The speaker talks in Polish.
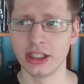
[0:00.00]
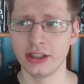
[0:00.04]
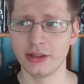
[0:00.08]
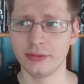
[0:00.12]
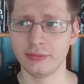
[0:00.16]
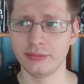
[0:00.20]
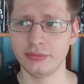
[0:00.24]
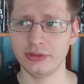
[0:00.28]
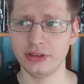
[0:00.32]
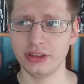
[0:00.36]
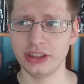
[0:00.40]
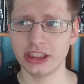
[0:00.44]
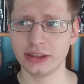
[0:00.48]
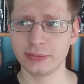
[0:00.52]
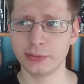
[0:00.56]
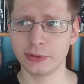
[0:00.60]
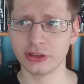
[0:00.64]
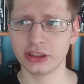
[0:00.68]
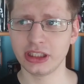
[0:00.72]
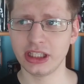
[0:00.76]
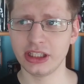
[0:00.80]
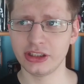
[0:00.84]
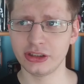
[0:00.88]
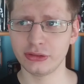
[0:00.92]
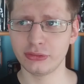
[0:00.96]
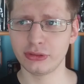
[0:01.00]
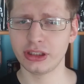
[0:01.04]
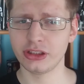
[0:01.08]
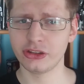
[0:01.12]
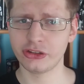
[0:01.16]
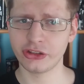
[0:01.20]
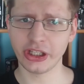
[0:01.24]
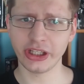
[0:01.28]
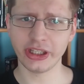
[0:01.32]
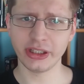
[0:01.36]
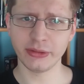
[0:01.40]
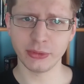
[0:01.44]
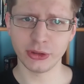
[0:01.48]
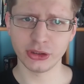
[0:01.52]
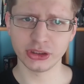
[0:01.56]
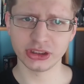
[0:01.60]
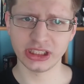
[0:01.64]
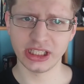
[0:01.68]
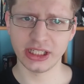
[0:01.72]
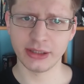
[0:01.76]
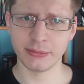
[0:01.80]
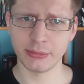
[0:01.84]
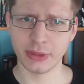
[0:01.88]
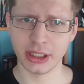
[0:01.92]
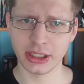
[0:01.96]
nie spotkałem się tutaj z żadnym
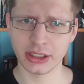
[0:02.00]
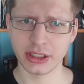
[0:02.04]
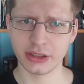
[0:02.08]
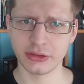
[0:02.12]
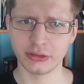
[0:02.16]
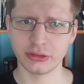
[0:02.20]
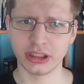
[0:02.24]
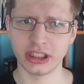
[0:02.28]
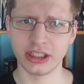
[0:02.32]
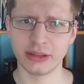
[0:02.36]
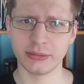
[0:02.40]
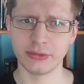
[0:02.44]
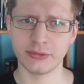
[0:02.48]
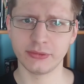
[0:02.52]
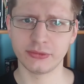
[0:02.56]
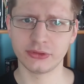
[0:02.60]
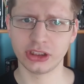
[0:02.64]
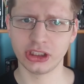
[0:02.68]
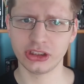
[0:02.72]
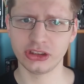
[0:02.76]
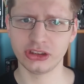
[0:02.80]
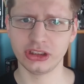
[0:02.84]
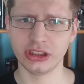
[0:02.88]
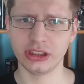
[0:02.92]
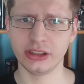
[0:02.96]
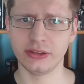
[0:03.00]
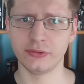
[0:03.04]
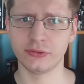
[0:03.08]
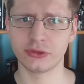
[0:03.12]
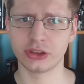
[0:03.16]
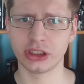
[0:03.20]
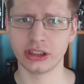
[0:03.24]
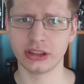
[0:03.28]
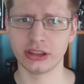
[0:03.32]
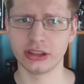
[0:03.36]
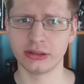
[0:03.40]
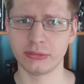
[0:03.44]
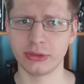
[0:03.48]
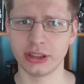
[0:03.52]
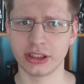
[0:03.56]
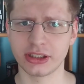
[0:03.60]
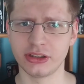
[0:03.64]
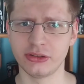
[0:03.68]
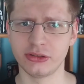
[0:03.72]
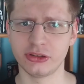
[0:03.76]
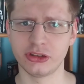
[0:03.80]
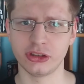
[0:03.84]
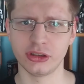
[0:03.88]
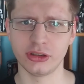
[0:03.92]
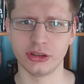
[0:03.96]
rodzajem magii, której bym wcześniej w żadnym
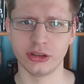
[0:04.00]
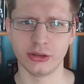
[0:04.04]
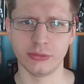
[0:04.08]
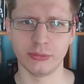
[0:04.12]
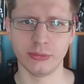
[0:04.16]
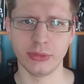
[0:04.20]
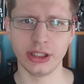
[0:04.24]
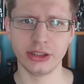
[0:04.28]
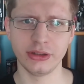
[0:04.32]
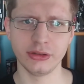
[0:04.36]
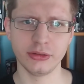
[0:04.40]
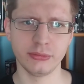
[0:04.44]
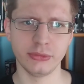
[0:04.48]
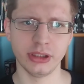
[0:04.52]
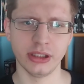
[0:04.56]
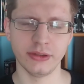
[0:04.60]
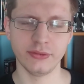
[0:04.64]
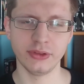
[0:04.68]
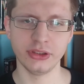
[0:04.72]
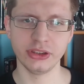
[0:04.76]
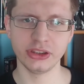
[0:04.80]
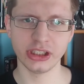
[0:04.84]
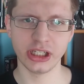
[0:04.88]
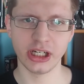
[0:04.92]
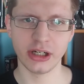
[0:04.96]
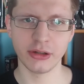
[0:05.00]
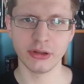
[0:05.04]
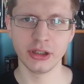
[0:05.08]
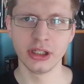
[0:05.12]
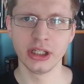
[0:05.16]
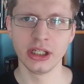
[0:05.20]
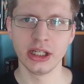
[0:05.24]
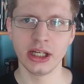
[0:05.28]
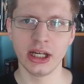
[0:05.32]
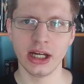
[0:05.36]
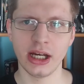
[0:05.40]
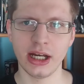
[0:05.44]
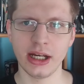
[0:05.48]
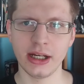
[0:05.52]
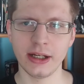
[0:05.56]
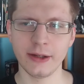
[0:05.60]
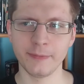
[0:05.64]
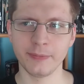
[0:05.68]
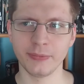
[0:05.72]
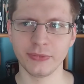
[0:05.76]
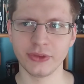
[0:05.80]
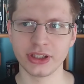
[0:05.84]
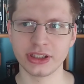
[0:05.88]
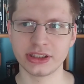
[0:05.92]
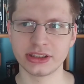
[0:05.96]
jakimś y, medium nie widział, a
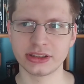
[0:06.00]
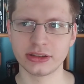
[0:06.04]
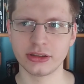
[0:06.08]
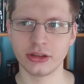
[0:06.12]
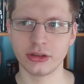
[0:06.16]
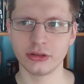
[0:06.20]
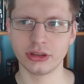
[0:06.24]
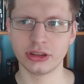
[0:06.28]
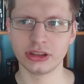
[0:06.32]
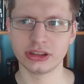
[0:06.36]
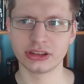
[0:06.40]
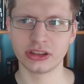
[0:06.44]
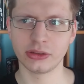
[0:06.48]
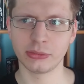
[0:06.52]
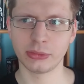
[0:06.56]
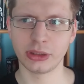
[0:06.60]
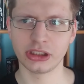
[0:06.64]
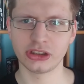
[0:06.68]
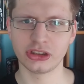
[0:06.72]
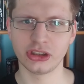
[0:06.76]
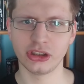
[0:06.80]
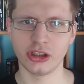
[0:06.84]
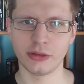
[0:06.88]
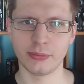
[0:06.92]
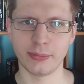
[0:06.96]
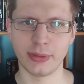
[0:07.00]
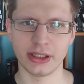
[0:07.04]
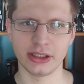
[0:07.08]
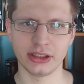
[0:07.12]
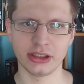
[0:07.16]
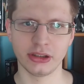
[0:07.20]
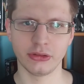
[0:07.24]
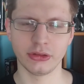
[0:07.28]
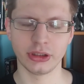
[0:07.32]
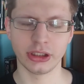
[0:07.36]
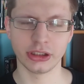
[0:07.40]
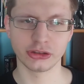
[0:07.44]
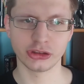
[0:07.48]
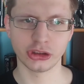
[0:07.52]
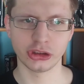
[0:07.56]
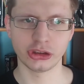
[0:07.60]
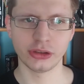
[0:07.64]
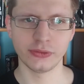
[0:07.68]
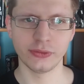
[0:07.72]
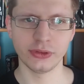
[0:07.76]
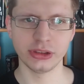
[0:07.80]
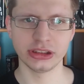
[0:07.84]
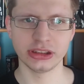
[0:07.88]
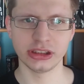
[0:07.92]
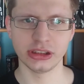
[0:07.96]
istoty są raczej oparte o nasz
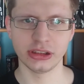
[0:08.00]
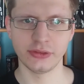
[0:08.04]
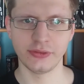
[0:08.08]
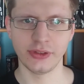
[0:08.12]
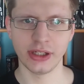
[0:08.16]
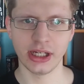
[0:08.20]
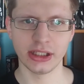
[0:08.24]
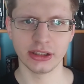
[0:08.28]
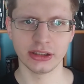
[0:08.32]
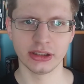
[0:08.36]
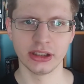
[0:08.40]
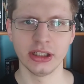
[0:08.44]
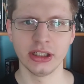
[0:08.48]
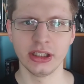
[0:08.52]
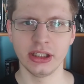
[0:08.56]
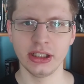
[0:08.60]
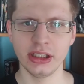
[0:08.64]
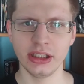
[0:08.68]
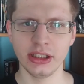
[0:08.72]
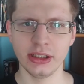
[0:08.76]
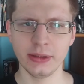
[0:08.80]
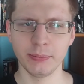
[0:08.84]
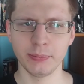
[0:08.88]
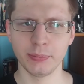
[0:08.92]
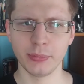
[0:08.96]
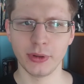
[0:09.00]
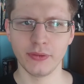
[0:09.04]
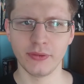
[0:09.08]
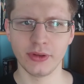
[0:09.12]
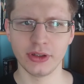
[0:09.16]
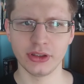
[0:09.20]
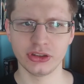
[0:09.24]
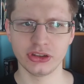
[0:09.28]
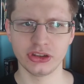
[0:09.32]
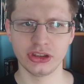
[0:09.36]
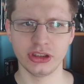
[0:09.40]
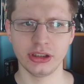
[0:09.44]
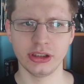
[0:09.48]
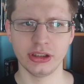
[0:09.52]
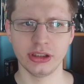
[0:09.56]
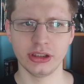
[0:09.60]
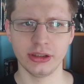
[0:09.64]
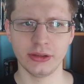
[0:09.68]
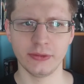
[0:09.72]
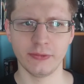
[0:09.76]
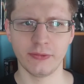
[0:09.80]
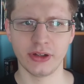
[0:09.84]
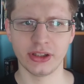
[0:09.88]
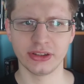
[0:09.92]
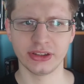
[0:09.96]
rzeczywisty świat i powieści,
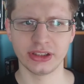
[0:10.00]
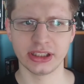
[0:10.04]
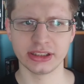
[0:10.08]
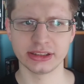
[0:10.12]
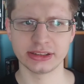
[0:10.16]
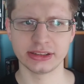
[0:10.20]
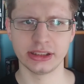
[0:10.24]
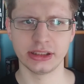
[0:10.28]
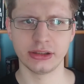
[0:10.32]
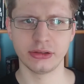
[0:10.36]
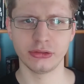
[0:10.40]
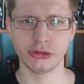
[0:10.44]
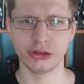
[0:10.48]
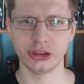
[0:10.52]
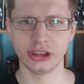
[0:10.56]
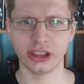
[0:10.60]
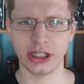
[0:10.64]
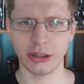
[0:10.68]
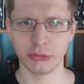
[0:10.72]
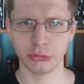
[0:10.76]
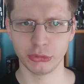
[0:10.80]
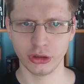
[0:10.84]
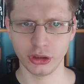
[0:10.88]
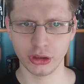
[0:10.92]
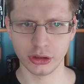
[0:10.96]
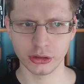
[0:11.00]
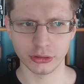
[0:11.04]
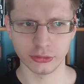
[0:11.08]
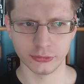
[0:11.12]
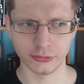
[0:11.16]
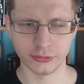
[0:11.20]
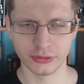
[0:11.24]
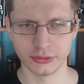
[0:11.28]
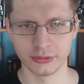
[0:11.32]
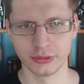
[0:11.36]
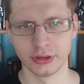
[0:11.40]
fantazy różnych autorów.